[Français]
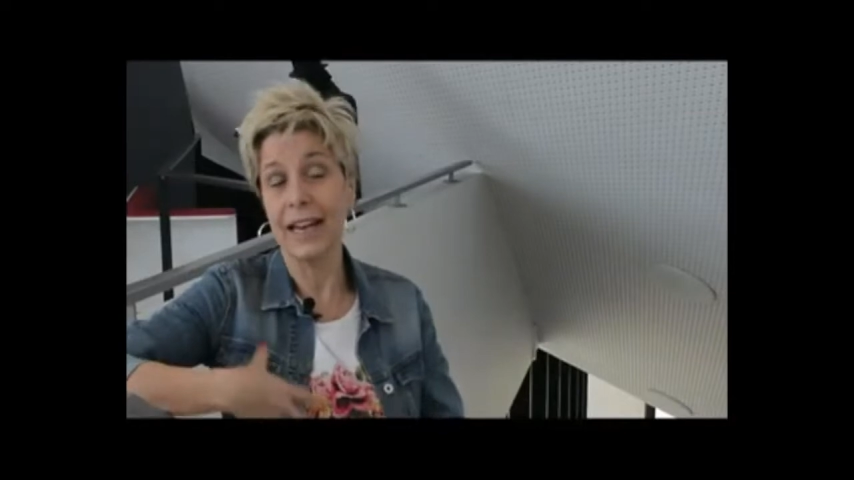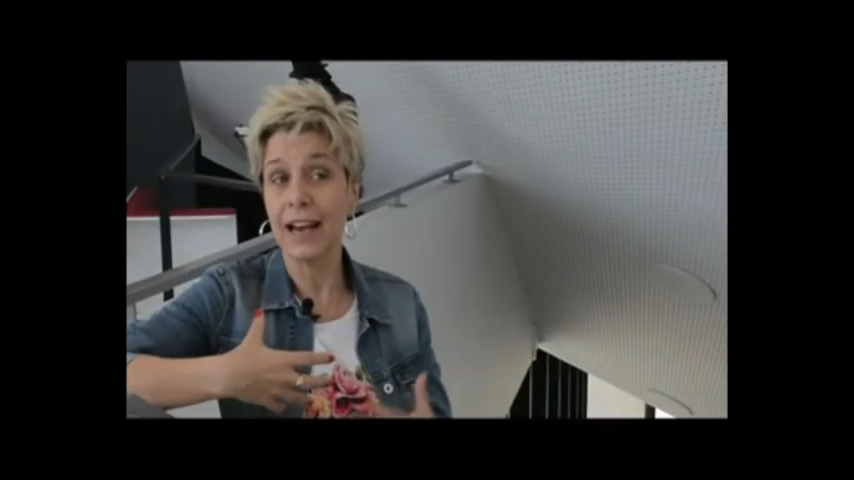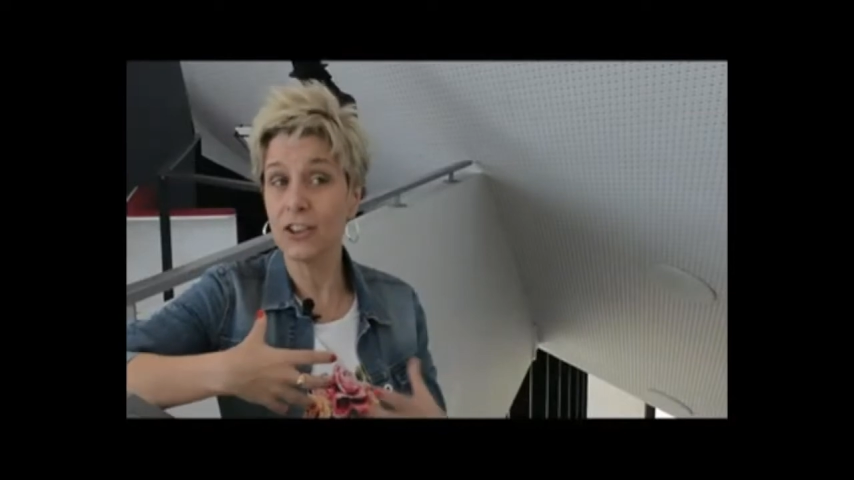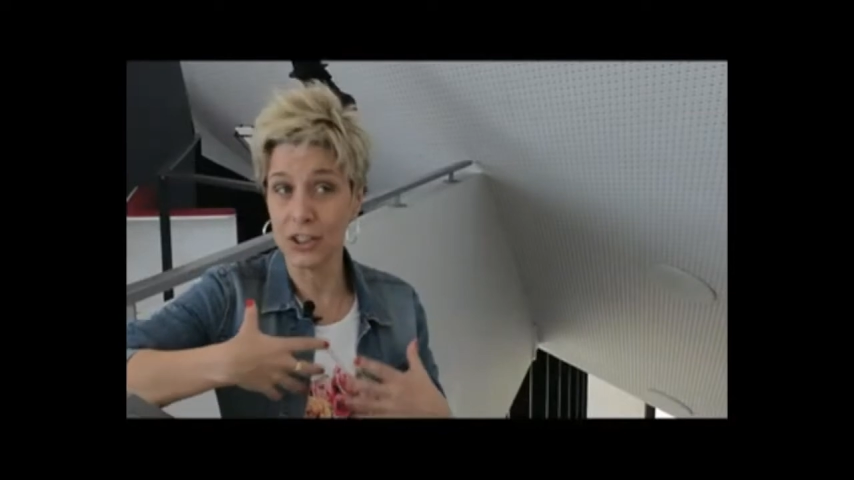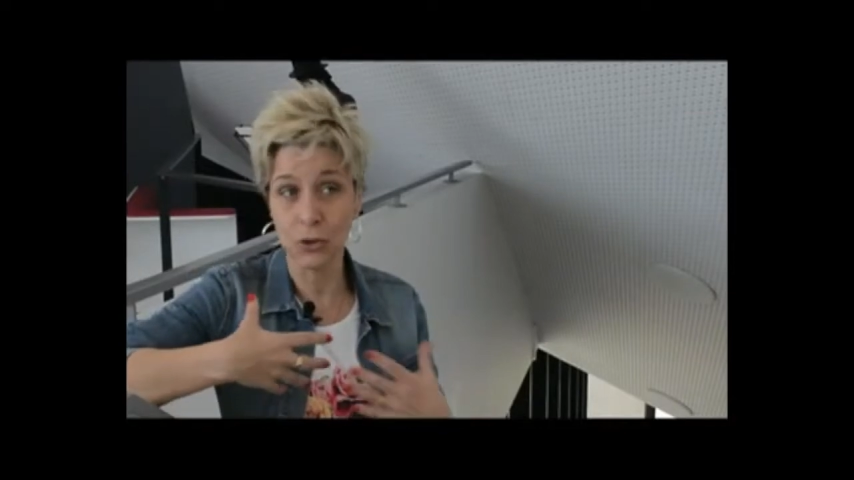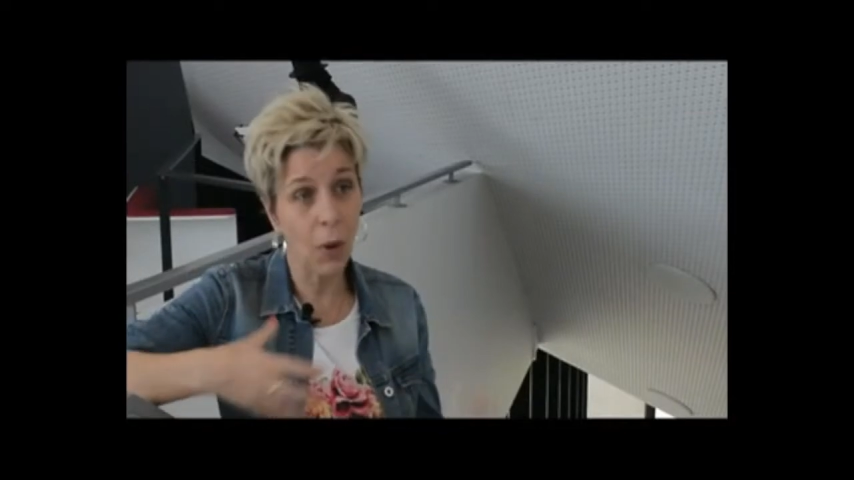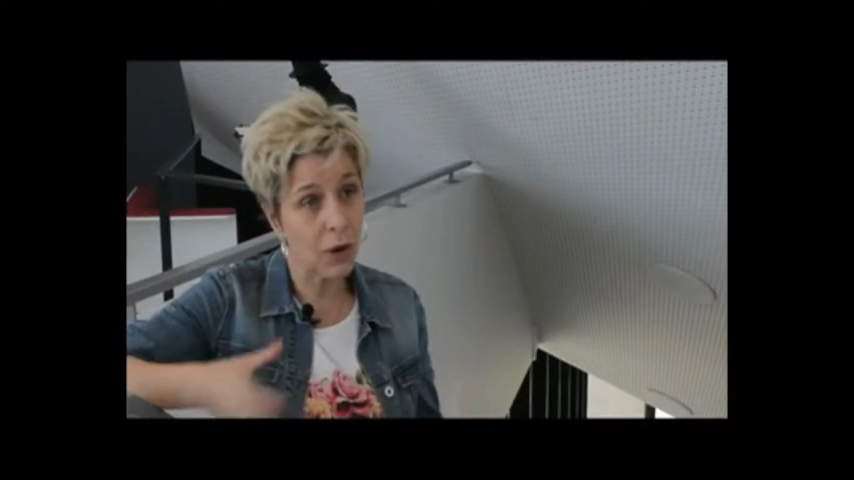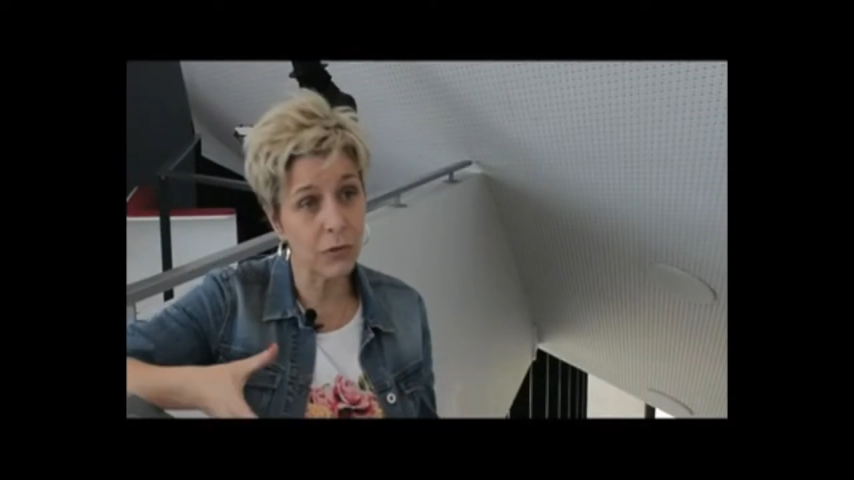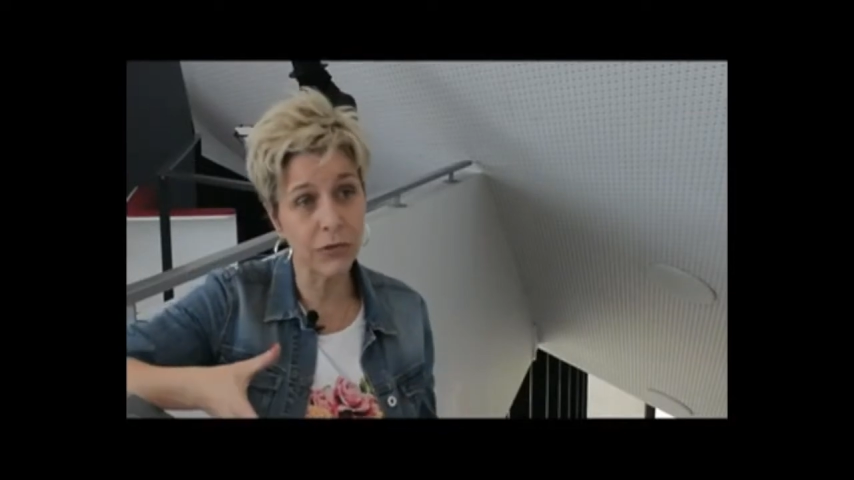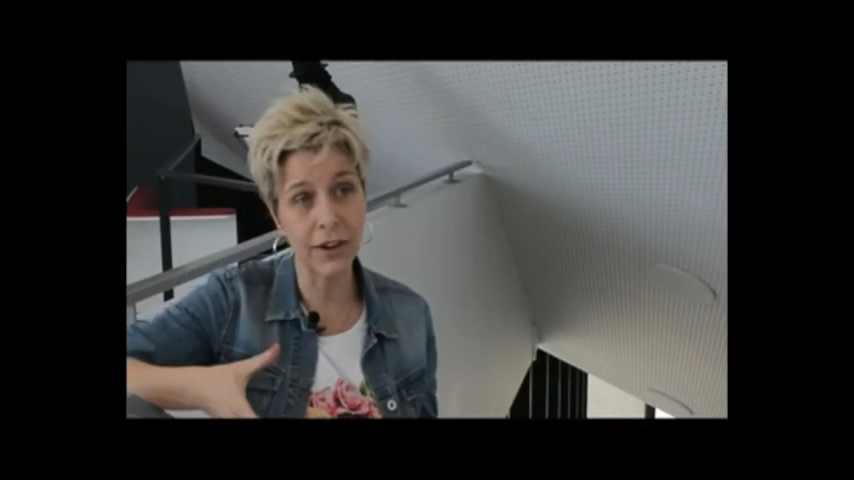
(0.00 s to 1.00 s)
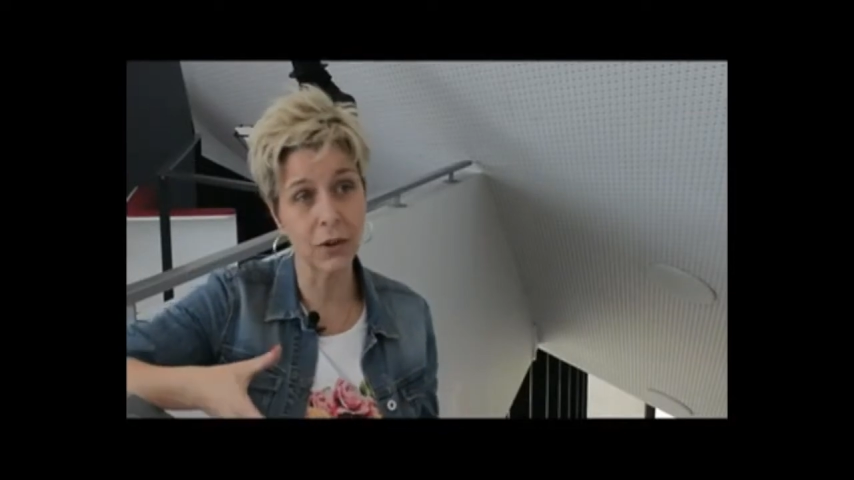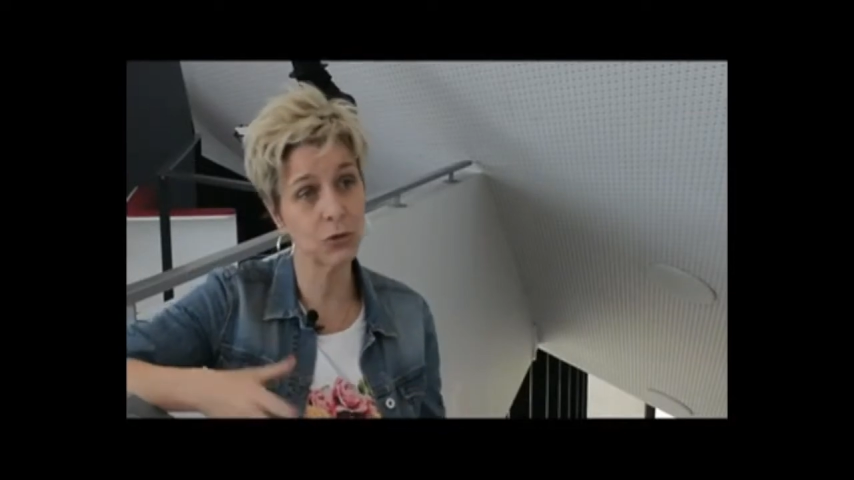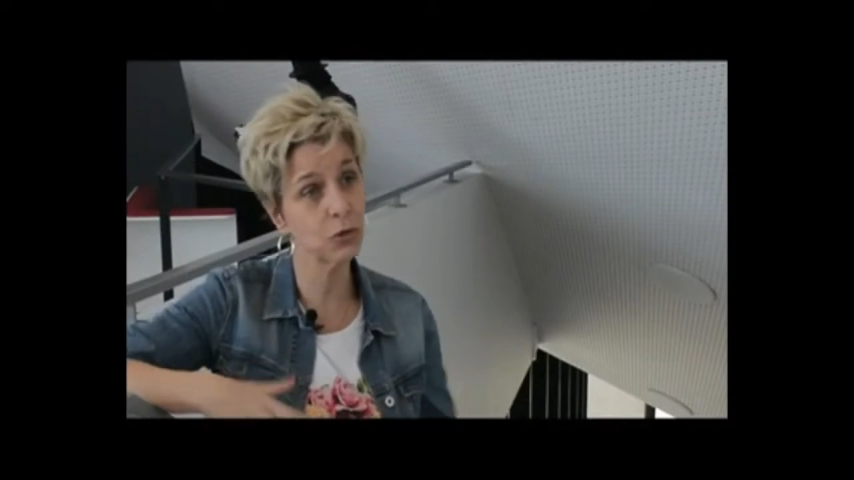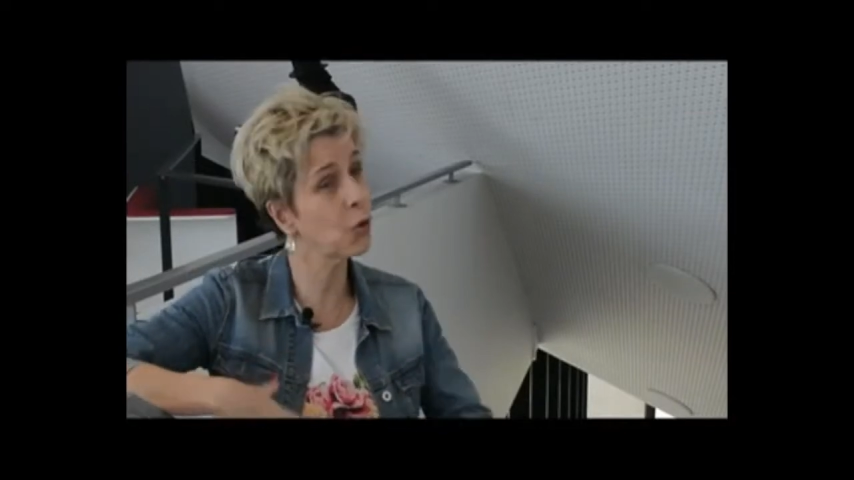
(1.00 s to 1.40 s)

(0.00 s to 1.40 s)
là, j'ai trois conférences